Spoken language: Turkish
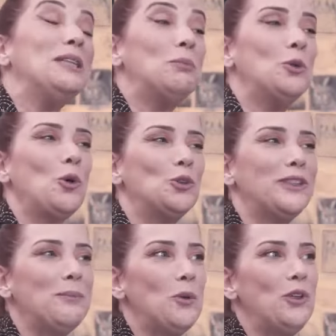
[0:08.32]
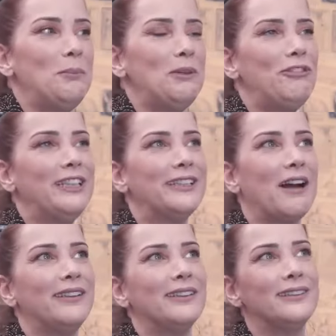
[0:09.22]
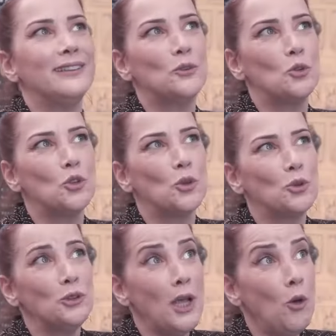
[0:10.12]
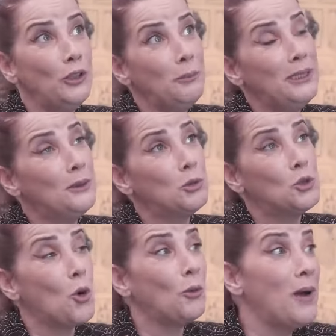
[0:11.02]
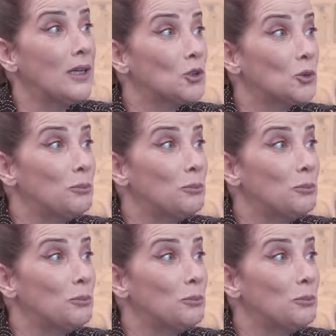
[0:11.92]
Biz bu konuda böyle bir fikir ayrılığına düşüyoruz. Ya olabilir bu çok Siz masum bir